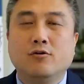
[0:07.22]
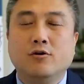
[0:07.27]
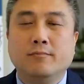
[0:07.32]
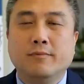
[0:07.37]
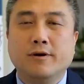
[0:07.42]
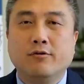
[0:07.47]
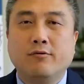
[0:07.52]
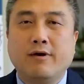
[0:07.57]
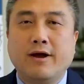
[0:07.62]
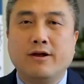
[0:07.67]
我们
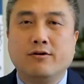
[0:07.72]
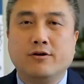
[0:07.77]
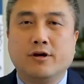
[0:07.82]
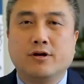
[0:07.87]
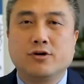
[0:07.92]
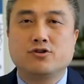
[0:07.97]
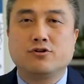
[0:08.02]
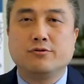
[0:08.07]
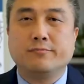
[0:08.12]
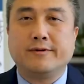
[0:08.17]
另外有一
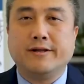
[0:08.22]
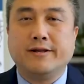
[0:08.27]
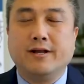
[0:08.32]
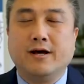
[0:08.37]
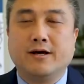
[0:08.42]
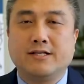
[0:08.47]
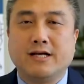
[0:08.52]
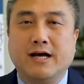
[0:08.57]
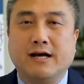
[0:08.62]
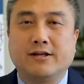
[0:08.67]
个视频
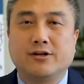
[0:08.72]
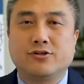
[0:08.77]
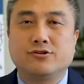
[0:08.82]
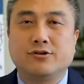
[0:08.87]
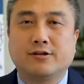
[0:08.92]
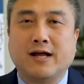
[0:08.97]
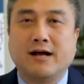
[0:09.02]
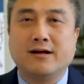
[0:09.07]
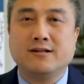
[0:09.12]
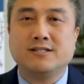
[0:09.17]
呢，讲的是
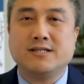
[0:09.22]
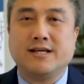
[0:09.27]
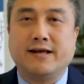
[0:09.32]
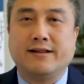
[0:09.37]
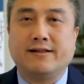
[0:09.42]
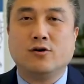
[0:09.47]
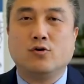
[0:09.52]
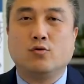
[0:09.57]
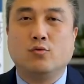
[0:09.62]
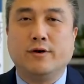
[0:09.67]
当前
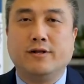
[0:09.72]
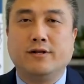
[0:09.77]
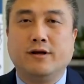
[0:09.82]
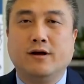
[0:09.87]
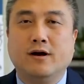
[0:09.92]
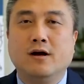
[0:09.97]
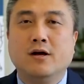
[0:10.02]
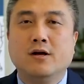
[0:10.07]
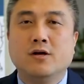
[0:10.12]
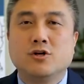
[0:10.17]
的规
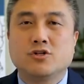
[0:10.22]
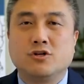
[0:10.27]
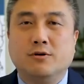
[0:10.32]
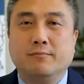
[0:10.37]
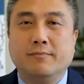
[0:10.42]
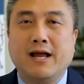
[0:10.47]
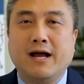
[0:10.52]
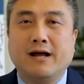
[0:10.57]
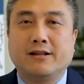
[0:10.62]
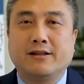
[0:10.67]
定，什
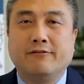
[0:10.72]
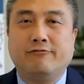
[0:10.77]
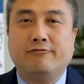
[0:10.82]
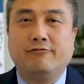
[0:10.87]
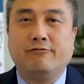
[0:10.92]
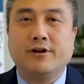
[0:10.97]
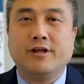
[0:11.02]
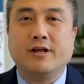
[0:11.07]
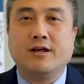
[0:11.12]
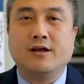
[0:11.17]
么样的
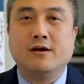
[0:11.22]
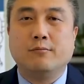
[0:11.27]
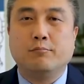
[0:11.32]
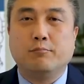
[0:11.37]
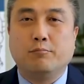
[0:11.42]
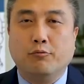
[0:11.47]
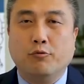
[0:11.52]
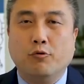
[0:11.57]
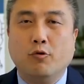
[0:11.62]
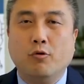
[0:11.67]
福利
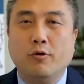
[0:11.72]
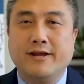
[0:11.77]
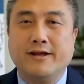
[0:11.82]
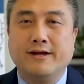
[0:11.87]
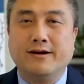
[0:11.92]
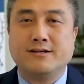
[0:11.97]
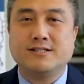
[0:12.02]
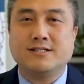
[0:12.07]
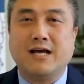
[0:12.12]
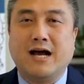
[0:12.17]
不会
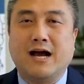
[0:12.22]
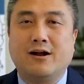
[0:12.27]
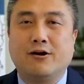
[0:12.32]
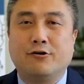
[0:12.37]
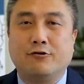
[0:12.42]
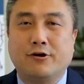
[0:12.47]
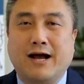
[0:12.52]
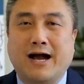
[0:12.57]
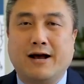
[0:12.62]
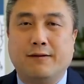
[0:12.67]
影响
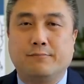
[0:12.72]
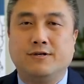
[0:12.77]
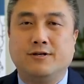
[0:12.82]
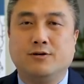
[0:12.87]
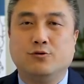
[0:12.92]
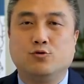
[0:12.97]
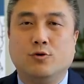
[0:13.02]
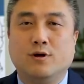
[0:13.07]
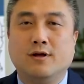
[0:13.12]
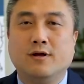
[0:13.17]
绿卡批
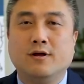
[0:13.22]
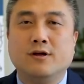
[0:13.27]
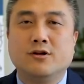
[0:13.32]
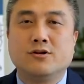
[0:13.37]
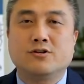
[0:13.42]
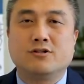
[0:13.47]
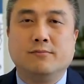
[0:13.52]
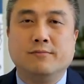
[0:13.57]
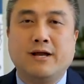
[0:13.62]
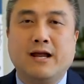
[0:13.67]
准，
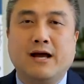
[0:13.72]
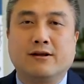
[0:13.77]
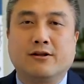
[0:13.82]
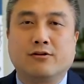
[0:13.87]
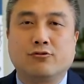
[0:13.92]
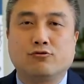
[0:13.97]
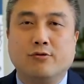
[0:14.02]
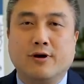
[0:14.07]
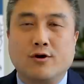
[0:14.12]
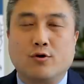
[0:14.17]
什么样的
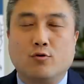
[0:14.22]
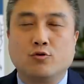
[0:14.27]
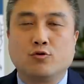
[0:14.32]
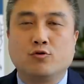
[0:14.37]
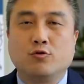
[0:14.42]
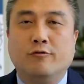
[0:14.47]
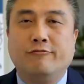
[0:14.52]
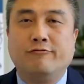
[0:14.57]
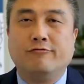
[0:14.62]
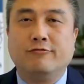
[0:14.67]
算公
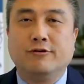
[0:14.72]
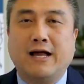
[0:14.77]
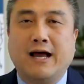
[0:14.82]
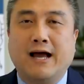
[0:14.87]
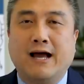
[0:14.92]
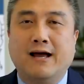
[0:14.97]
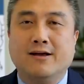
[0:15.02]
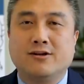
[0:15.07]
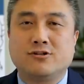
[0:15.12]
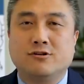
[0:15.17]
众负
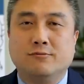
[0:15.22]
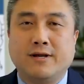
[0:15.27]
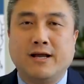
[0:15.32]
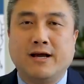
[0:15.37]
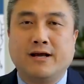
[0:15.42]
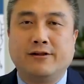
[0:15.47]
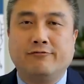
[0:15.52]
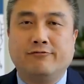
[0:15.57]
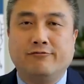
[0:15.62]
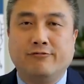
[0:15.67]
担，什么
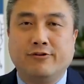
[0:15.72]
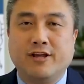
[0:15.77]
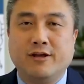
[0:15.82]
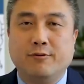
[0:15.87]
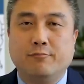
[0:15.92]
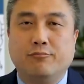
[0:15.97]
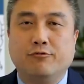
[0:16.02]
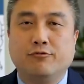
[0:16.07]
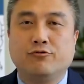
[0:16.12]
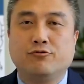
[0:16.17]
样的福利
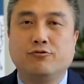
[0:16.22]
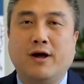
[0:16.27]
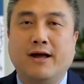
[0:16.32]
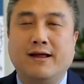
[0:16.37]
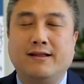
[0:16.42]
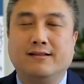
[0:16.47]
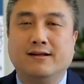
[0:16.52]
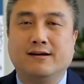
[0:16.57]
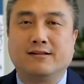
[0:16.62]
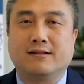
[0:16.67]
不
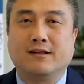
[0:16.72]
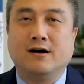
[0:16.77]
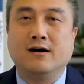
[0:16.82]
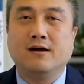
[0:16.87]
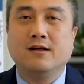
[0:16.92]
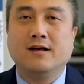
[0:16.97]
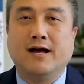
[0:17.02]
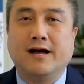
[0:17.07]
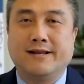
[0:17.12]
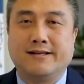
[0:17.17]
算等等，
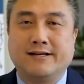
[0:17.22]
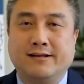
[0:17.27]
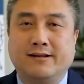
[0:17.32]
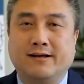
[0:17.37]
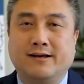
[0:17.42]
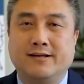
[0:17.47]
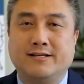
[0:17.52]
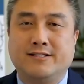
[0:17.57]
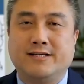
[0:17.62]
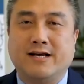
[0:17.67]
讲得
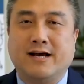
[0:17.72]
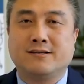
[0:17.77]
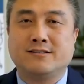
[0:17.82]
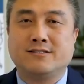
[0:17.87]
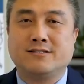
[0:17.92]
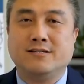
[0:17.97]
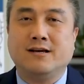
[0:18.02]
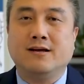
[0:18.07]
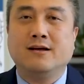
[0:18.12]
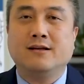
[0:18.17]
很详
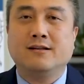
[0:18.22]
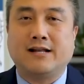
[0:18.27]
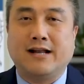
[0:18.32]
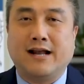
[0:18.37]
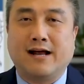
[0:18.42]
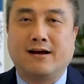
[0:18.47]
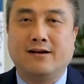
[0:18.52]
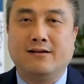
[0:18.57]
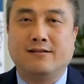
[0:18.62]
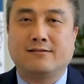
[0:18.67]
细，大
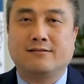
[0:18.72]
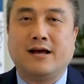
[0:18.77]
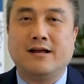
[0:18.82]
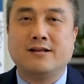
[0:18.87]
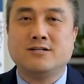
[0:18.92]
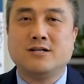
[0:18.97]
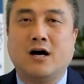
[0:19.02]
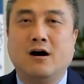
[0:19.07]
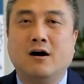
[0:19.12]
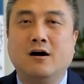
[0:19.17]
家可以参
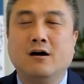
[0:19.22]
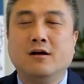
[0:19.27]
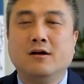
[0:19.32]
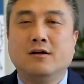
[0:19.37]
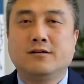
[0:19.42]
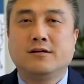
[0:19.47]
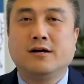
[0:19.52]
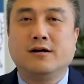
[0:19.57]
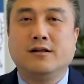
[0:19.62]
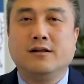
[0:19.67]
照。
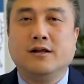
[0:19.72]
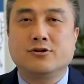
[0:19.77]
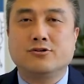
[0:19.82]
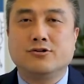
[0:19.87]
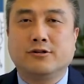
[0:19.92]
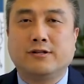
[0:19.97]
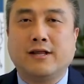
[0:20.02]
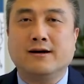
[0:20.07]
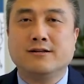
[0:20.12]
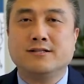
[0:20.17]
这个呢
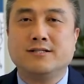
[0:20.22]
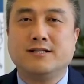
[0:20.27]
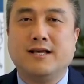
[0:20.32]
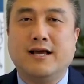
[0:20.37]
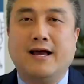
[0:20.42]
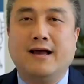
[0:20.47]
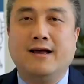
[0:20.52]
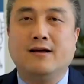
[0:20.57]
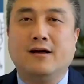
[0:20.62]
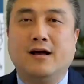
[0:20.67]
是当
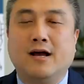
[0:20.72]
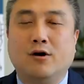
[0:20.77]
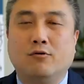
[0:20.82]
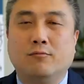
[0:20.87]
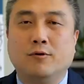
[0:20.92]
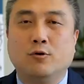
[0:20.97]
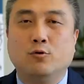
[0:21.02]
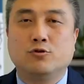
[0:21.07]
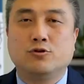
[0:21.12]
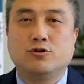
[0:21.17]
前我
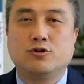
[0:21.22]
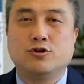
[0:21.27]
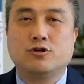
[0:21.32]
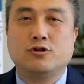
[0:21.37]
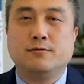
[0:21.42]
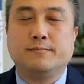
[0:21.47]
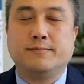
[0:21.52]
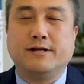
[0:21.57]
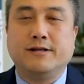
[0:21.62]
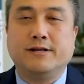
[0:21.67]
们录制
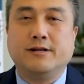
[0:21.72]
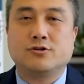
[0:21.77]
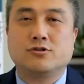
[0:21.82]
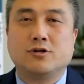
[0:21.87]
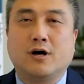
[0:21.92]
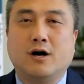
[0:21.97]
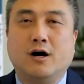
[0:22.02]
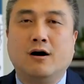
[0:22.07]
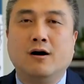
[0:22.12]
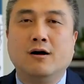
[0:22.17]
视频的时
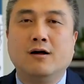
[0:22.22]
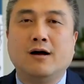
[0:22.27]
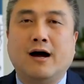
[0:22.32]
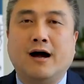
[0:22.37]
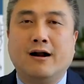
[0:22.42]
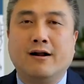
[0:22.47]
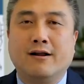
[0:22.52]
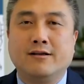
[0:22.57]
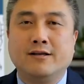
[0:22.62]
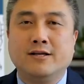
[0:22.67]
候
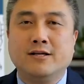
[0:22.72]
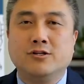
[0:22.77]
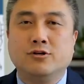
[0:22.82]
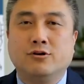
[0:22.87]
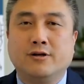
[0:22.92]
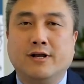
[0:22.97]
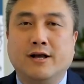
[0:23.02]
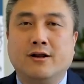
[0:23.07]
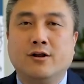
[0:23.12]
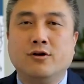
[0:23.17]
2019
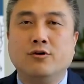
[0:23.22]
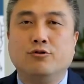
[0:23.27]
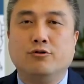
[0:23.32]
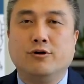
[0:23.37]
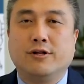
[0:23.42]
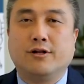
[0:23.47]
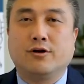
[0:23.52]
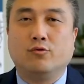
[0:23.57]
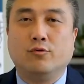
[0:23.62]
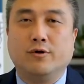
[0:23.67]
年6
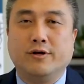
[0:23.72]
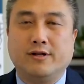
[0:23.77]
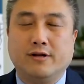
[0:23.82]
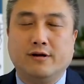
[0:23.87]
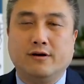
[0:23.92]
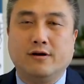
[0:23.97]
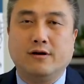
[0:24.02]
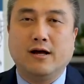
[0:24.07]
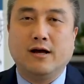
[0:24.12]
月的规定。